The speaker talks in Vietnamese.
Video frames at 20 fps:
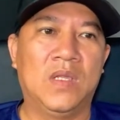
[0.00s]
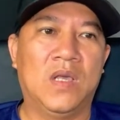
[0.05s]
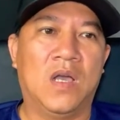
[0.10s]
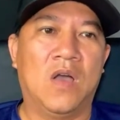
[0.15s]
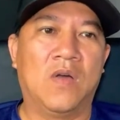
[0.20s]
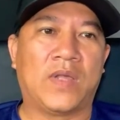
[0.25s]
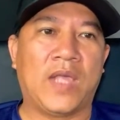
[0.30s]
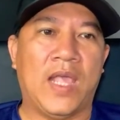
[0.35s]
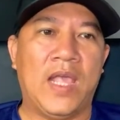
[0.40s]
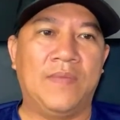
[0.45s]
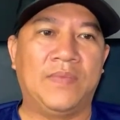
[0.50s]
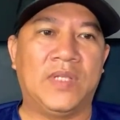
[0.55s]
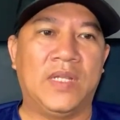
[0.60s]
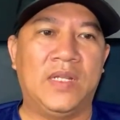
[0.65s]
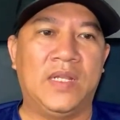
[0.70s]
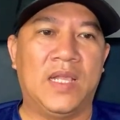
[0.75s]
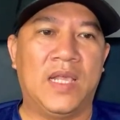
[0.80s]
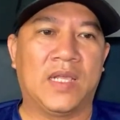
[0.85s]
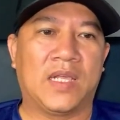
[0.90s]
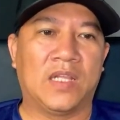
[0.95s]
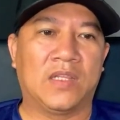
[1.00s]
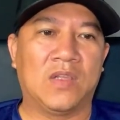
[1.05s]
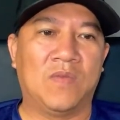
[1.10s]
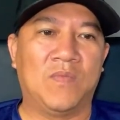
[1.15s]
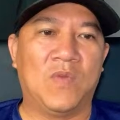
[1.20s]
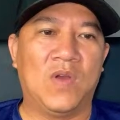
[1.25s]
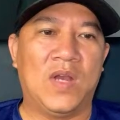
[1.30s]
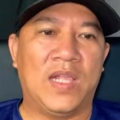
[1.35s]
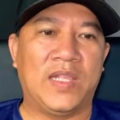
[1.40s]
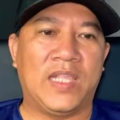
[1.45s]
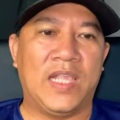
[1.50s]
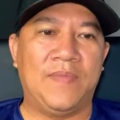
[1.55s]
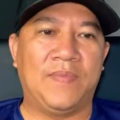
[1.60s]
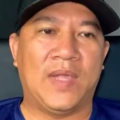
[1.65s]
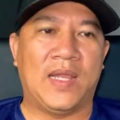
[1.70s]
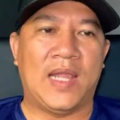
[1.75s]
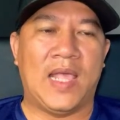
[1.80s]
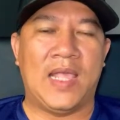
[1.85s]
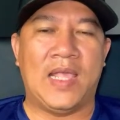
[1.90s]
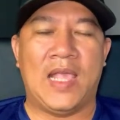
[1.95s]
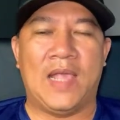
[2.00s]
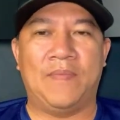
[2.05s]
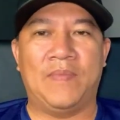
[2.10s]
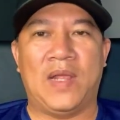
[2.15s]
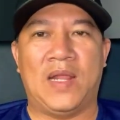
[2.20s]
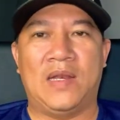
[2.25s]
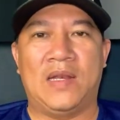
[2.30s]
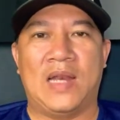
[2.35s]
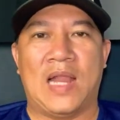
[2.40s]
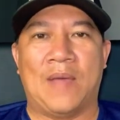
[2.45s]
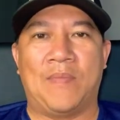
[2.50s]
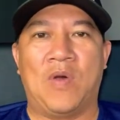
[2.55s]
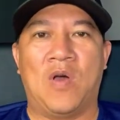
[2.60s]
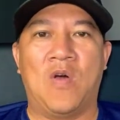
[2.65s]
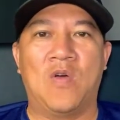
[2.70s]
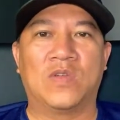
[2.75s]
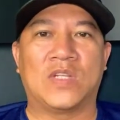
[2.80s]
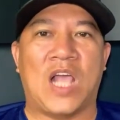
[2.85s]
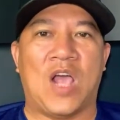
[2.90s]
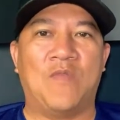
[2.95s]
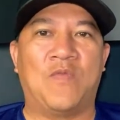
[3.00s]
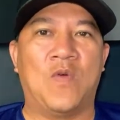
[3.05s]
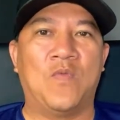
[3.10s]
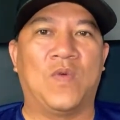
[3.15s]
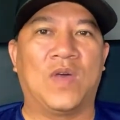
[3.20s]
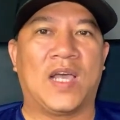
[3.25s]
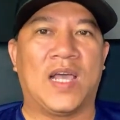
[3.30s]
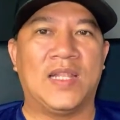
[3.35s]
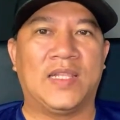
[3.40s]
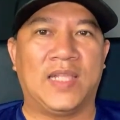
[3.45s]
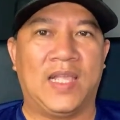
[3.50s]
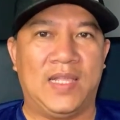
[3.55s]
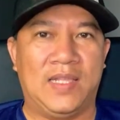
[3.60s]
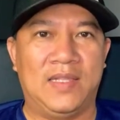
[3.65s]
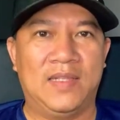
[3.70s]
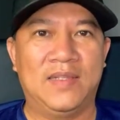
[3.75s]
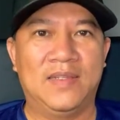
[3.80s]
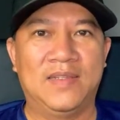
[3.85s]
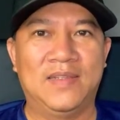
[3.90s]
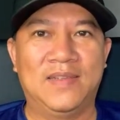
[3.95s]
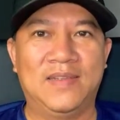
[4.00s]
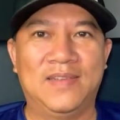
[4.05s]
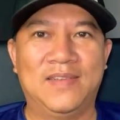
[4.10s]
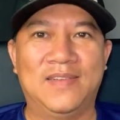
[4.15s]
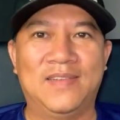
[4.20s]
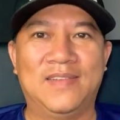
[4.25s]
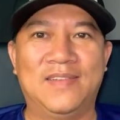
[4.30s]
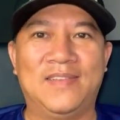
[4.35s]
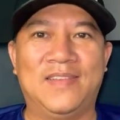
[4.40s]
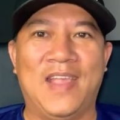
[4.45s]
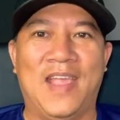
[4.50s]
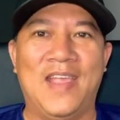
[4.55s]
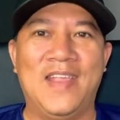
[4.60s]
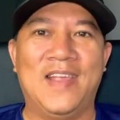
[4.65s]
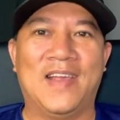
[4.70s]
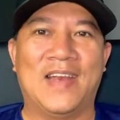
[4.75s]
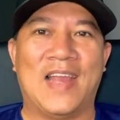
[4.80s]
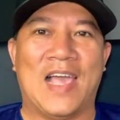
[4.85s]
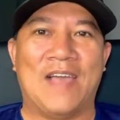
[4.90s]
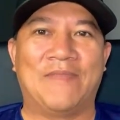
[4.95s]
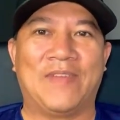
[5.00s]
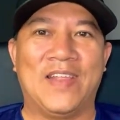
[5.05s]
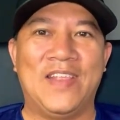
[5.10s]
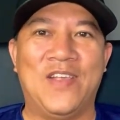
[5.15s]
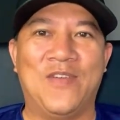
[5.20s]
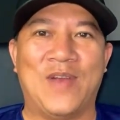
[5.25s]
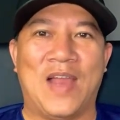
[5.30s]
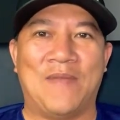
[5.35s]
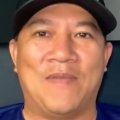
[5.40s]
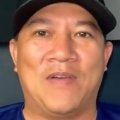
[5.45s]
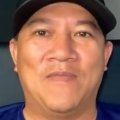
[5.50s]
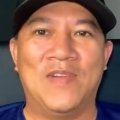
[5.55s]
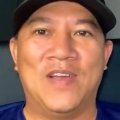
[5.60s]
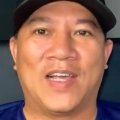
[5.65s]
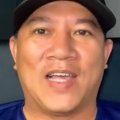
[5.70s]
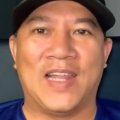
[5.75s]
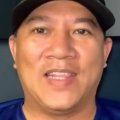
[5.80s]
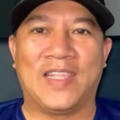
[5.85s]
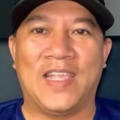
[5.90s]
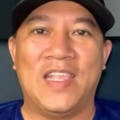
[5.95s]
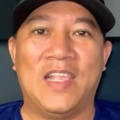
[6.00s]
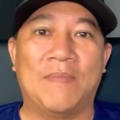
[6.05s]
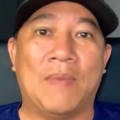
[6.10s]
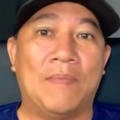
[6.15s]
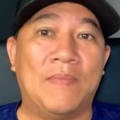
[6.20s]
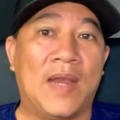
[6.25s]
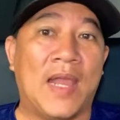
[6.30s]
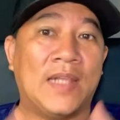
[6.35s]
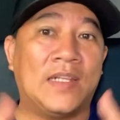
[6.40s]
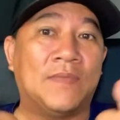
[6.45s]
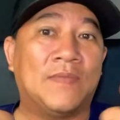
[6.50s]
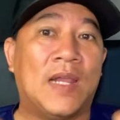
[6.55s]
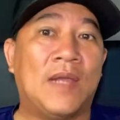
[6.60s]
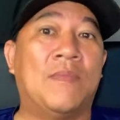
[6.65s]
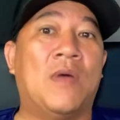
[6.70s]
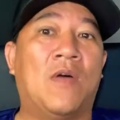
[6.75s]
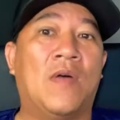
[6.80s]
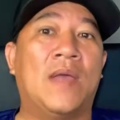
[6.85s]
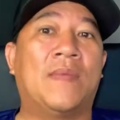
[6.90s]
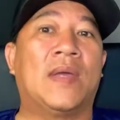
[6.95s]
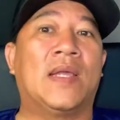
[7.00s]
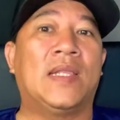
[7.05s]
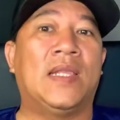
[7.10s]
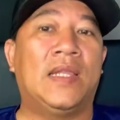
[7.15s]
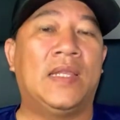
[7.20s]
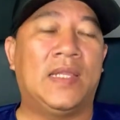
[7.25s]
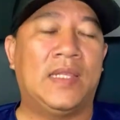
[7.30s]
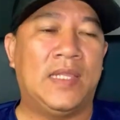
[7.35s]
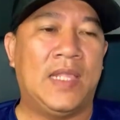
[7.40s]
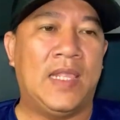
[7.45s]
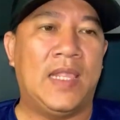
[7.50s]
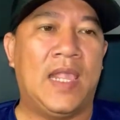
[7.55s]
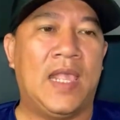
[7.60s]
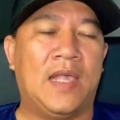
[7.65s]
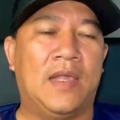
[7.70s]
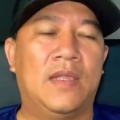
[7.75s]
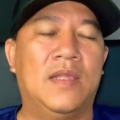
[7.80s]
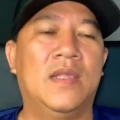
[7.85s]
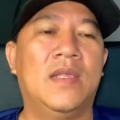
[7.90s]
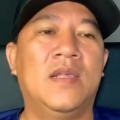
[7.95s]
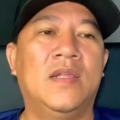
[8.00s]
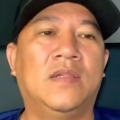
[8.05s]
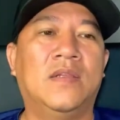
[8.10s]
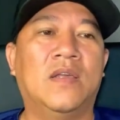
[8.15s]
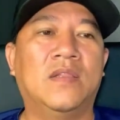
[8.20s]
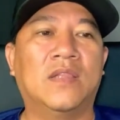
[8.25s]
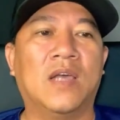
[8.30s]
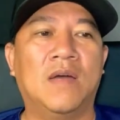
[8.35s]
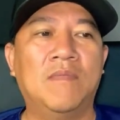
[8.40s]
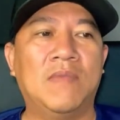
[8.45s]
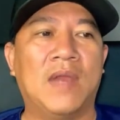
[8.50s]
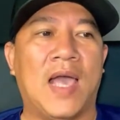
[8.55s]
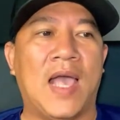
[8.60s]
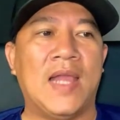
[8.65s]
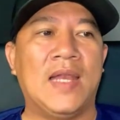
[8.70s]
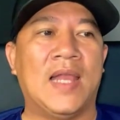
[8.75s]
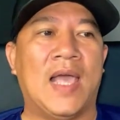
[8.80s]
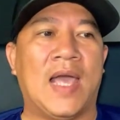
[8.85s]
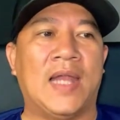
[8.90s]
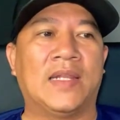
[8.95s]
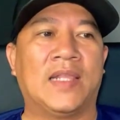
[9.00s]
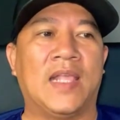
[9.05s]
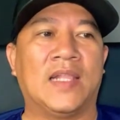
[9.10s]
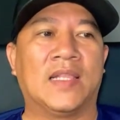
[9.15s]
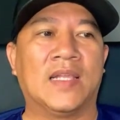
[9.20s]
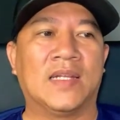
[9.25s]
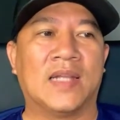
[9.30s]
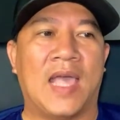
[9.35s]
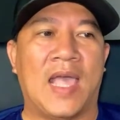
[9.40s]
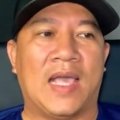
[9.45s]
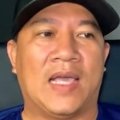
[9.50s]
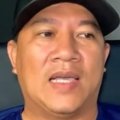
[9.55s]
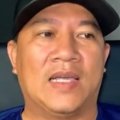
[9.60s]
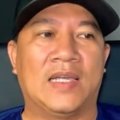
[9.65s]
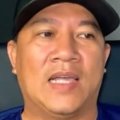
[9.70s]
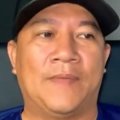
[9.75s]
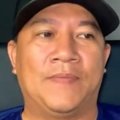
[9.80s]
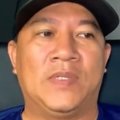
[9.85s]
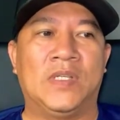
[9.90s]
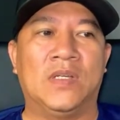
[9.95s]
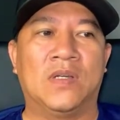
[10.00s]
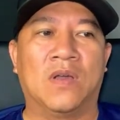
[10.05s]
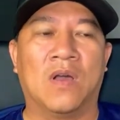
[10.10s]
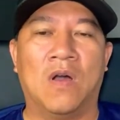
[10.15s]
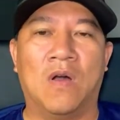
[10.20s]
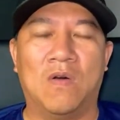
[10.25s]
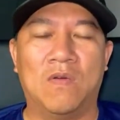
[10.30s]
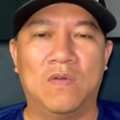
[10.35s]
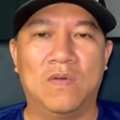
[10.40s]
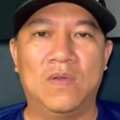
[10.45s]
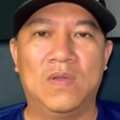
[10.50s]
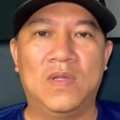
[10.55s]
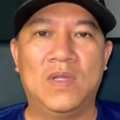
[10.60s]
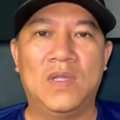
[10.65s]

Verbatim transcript: ok em xin à, kết thúc buổi livestream tại đây em đã làm hố 6 phút rồi các anh chị trễ giờ làm cái vô làm không được anh chị nhớ bấm like subscribe một em các anh chị nhé nói tóm lại là anh Kiệt Tấn Đạt gặp sự cố